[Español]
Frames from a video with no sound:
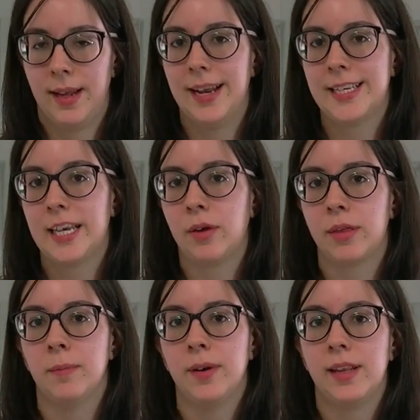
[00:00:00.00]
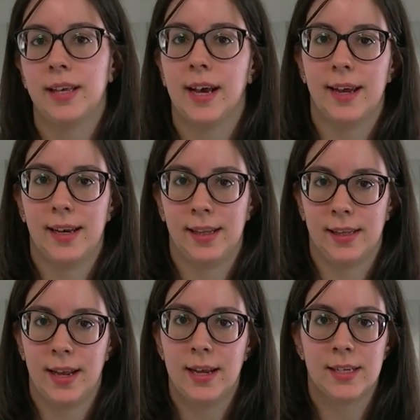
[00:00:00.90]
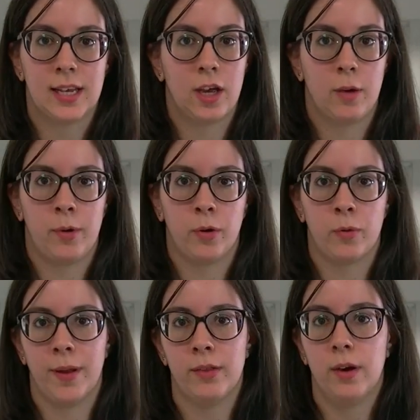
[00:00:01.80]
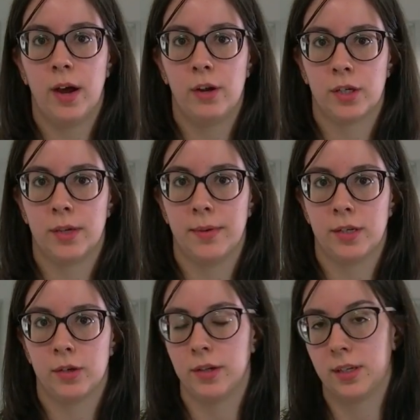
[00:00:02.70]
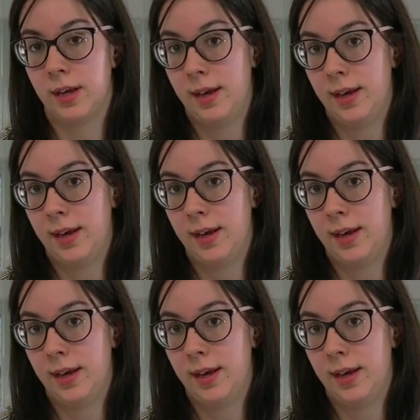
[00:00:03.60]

La situación política en Italia sigue preocupando a los inversores